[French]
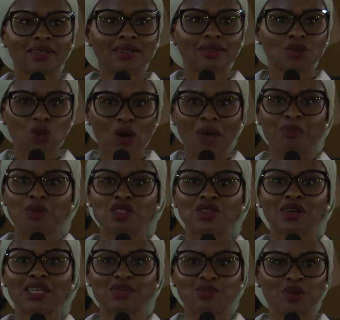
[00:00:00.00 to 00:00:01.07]
trois postes de
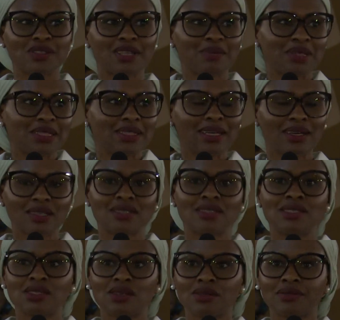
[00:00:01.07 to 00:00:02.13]
responsabilité en
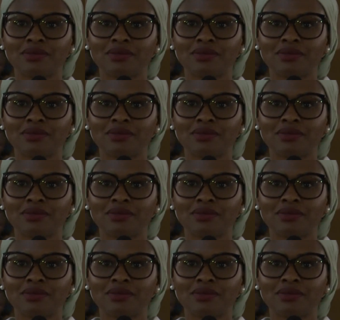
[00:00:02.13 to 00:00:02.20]
six ans